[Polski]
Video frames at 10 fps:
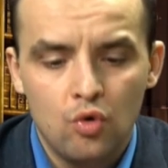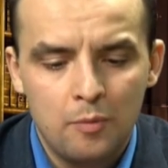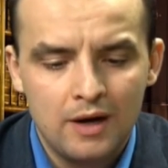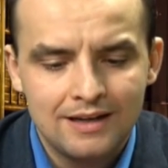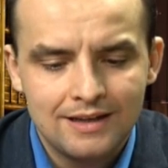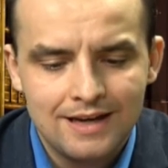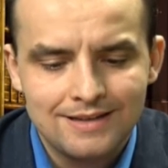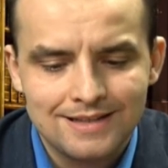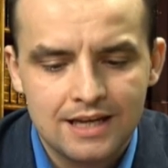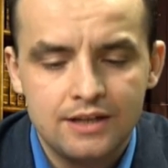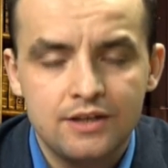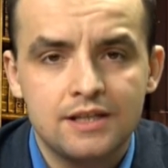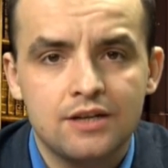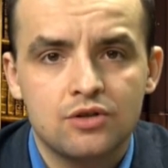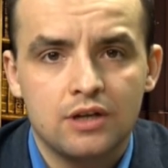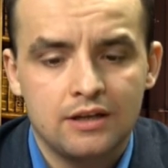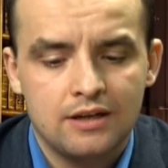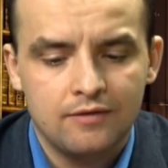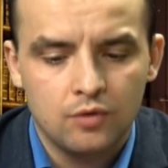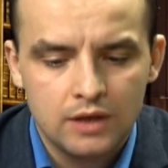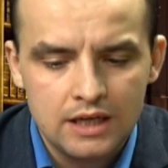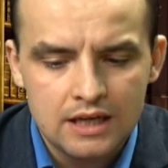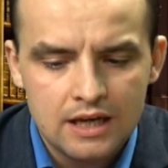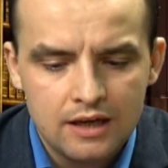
UPA, SS Galicjen czy NKWD.